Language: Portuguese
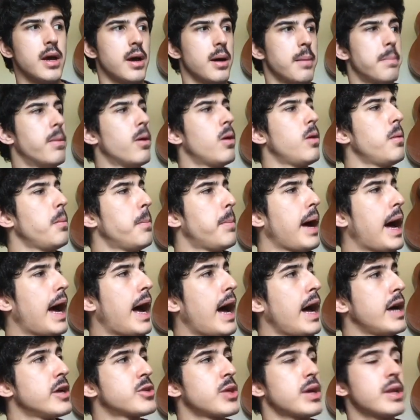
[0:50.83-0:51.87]
Bom,
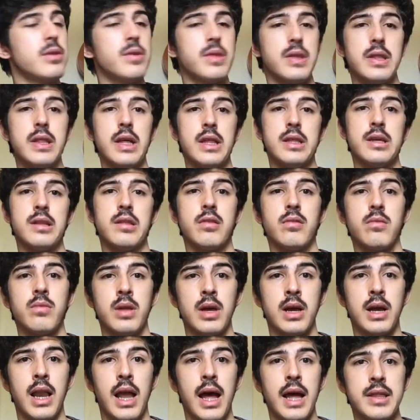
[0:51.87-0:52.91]
a história do cidadão de segunda
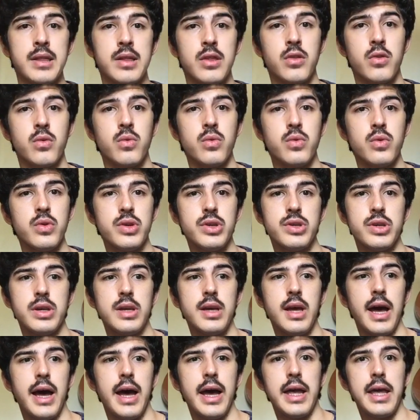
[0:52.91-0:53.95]
classe surge
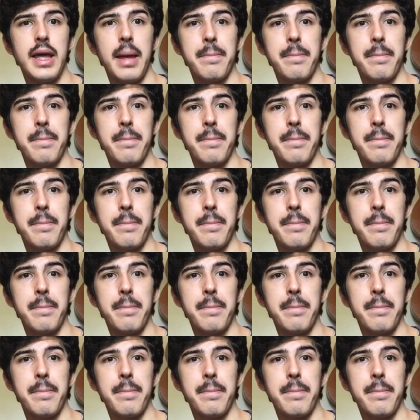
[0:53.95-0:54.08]
aí eh,